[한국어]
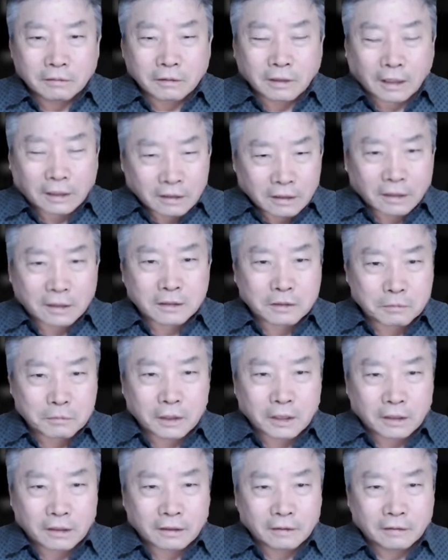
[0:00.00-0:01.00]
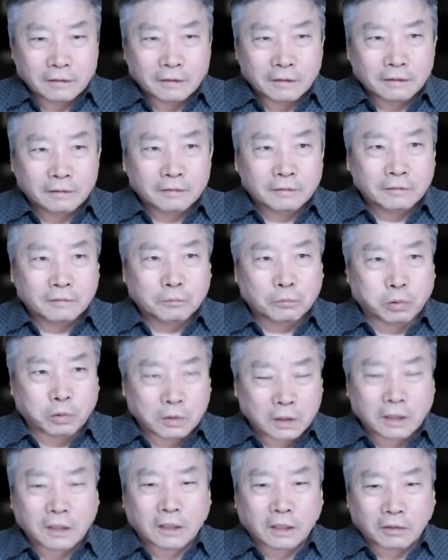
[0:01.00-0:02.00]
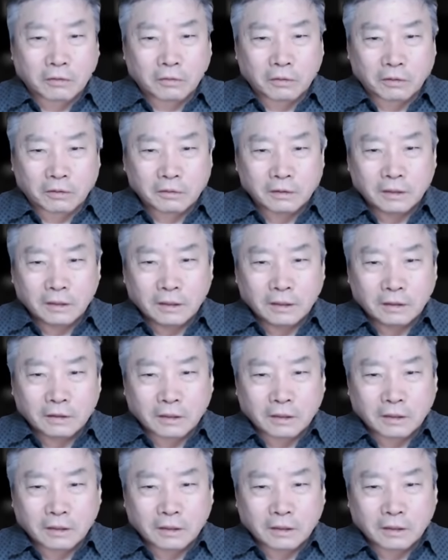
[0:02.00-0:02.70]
가능하겠습니까? 불가능하고요.